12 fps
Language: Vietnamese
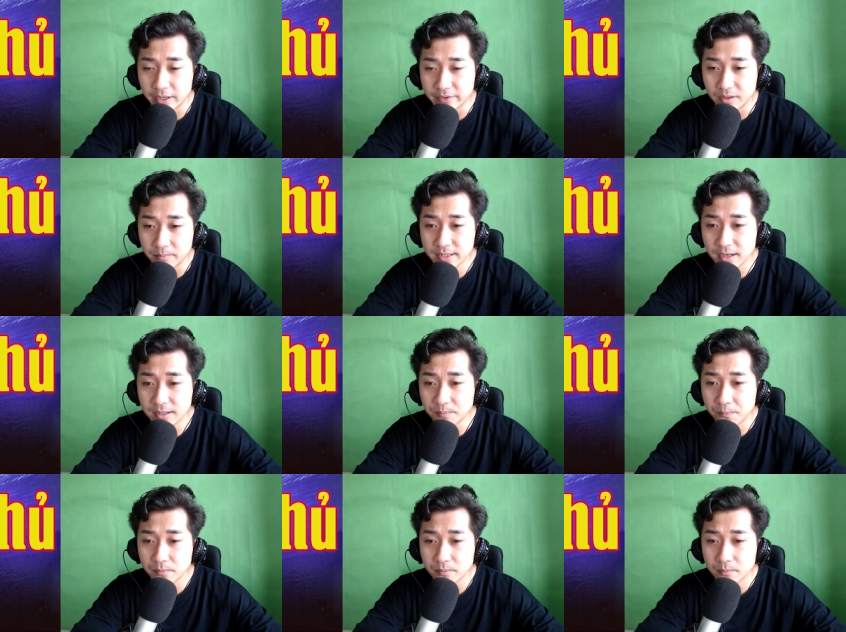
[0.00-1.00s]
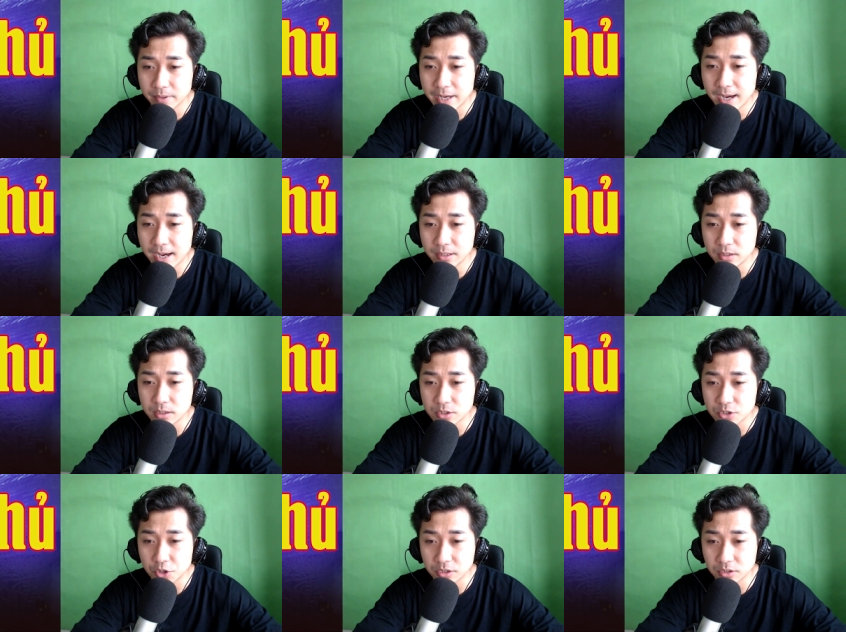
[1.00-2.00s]
Chỉ có một ngày thôi,
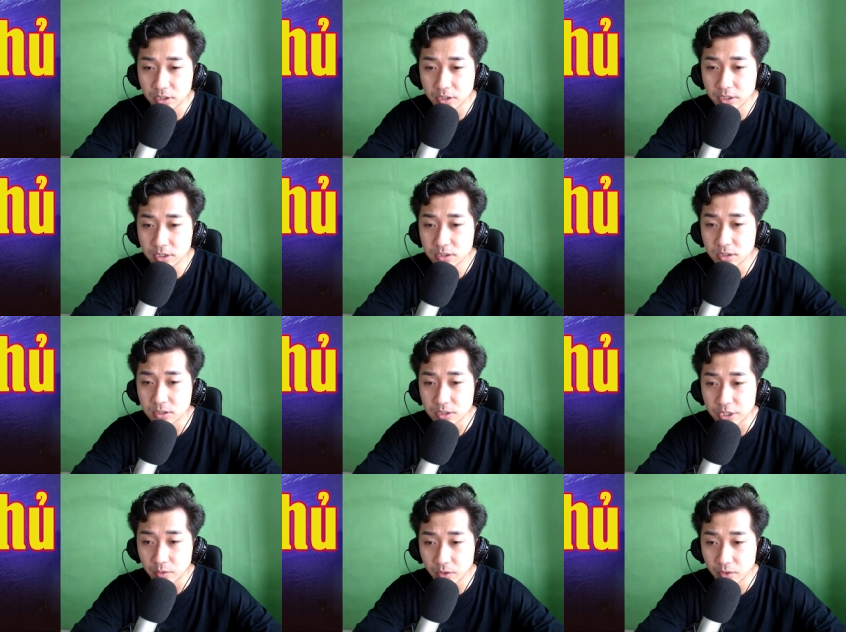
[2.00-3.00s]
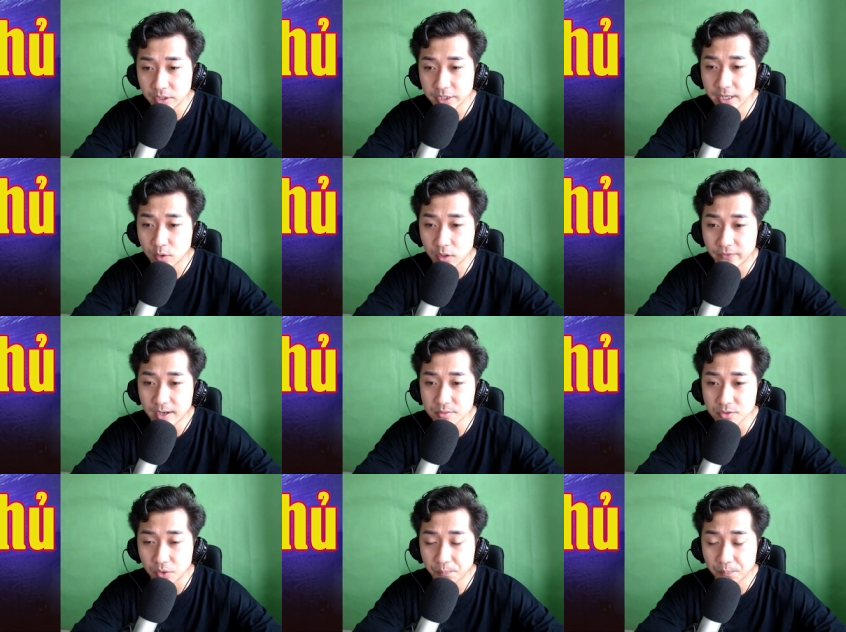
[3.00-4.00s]
chuyện trung tướng Jolok Tillinghus
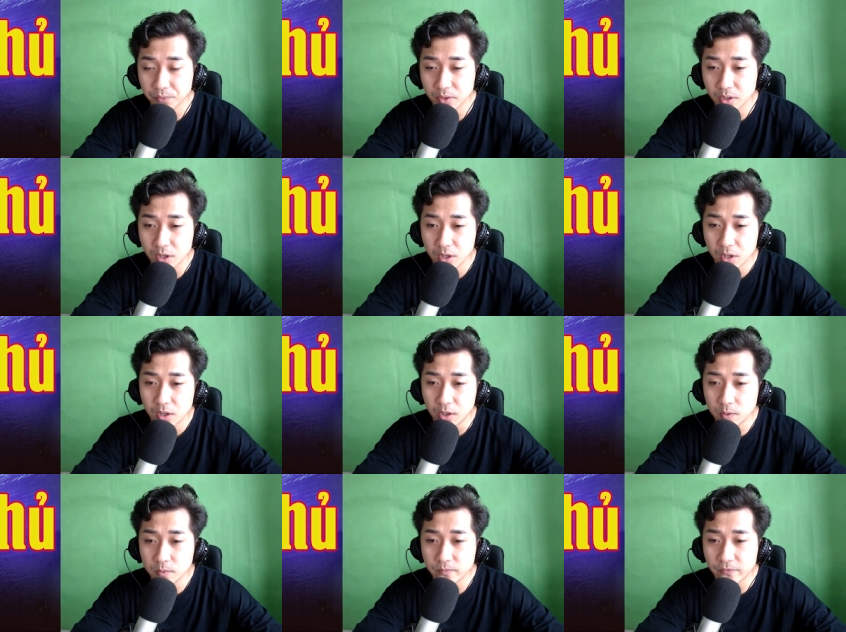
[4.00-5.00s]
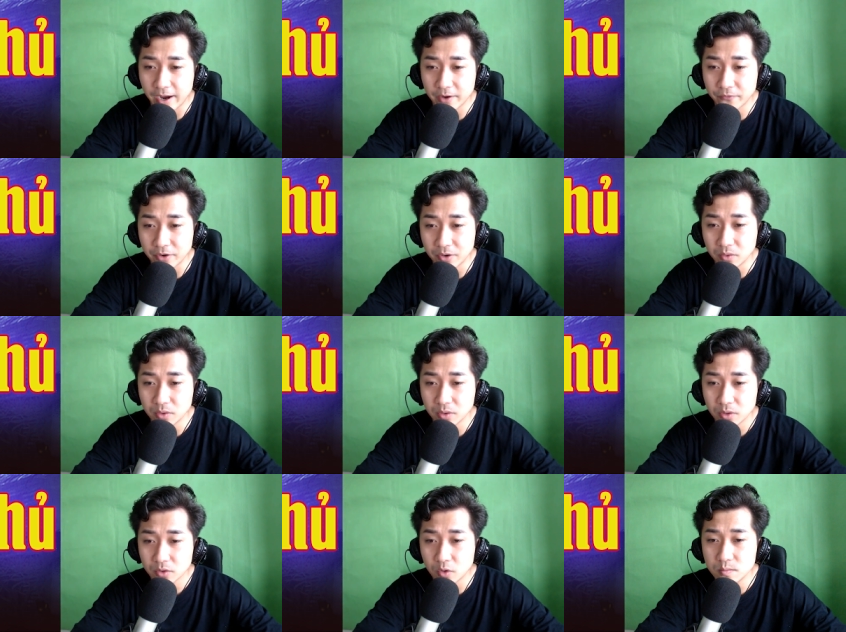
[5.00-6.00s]
lẻn vào Bách Lan đã được truyền
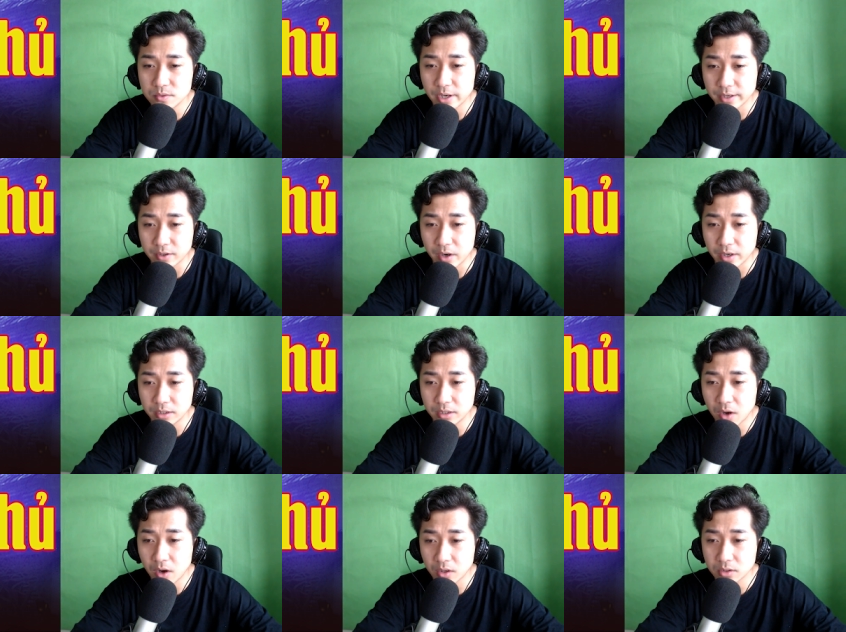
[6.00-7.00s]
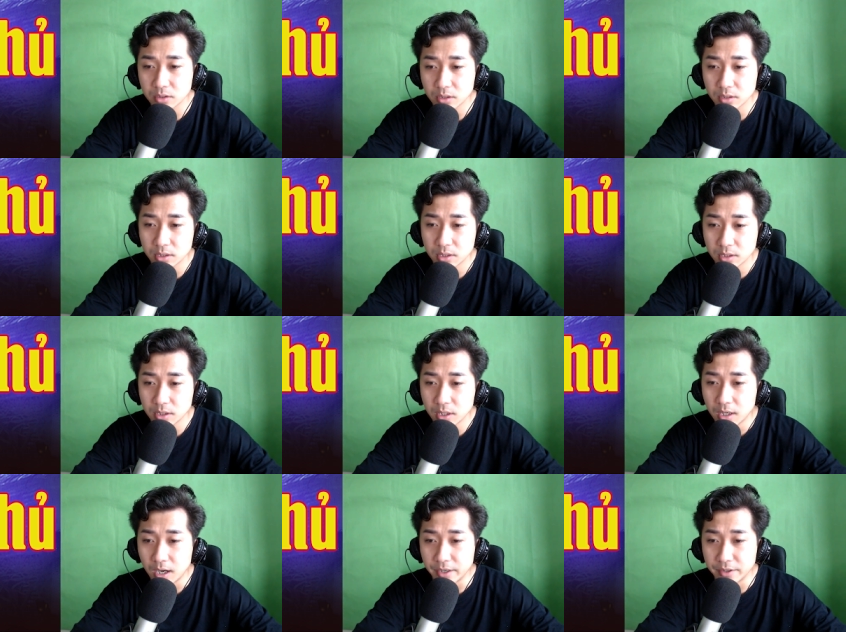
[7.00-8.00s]
tới từng tiểu đội thi hành luật pháp rồi.
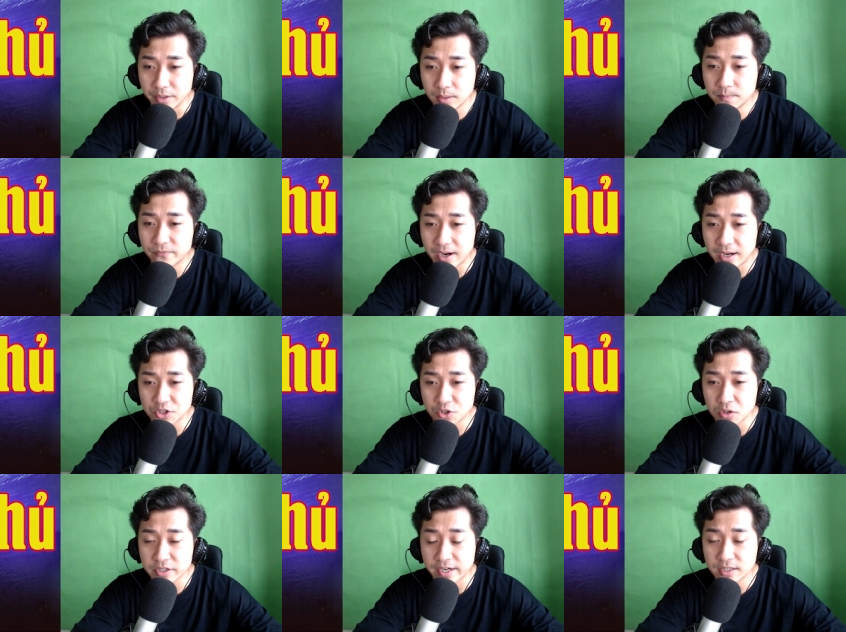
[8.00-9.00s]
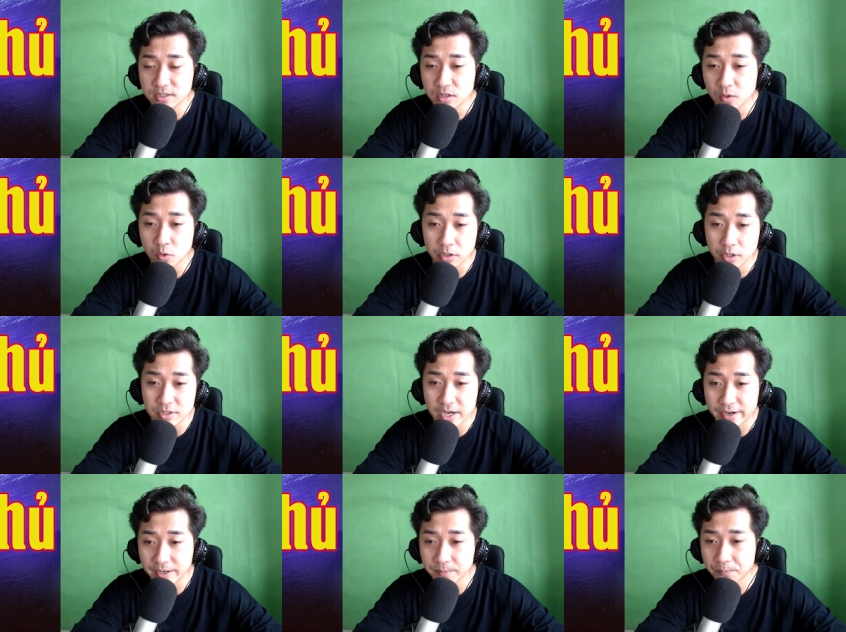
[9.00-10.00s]
Húc và Phil
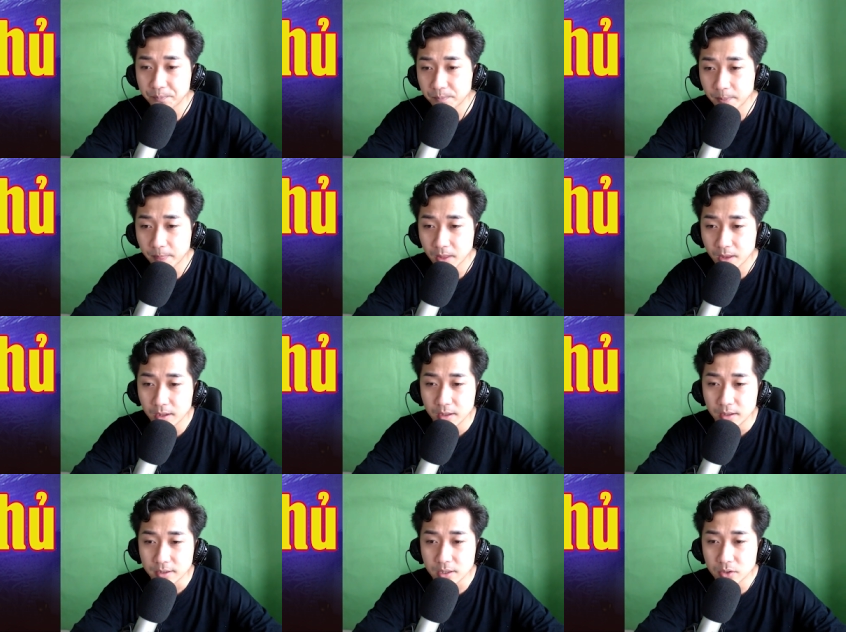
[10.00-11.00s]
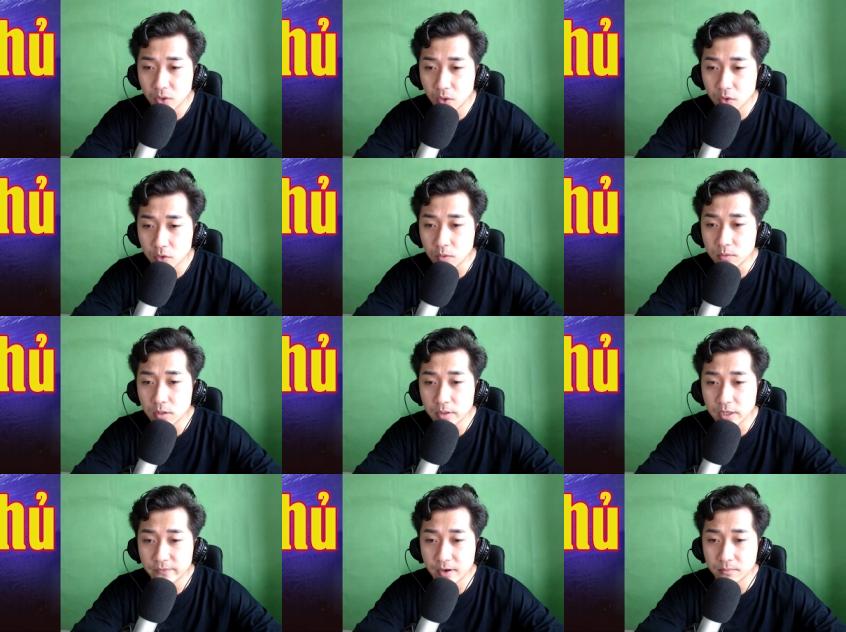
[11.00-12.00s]
cũng rời khỏi nơi họ
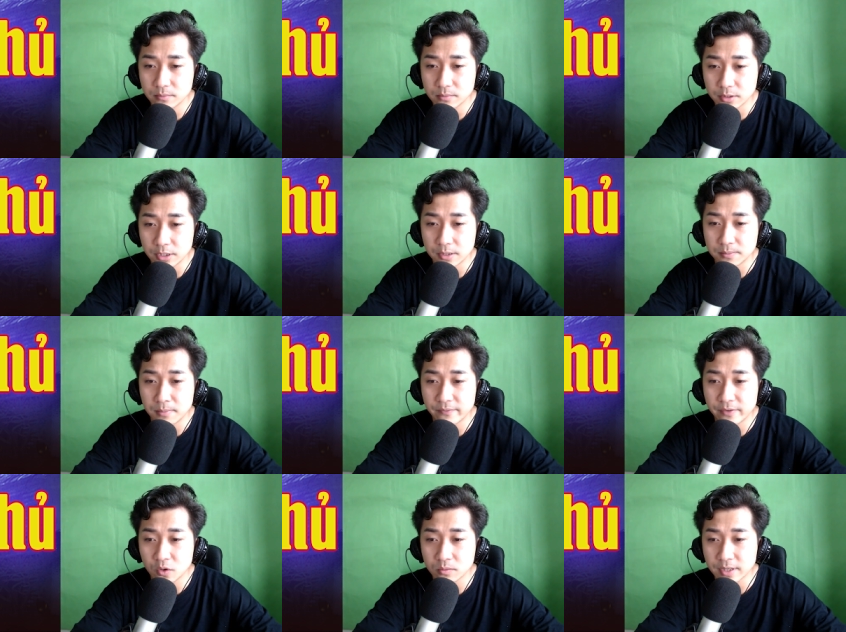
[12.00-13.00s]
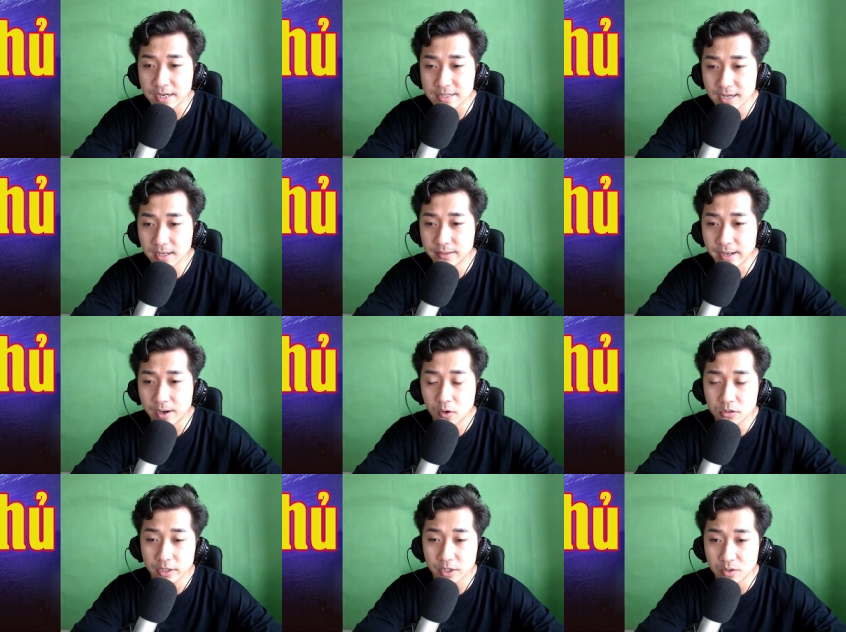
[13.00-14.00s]
ẩn nấp và trốn tránh ở cuộc điều tra này.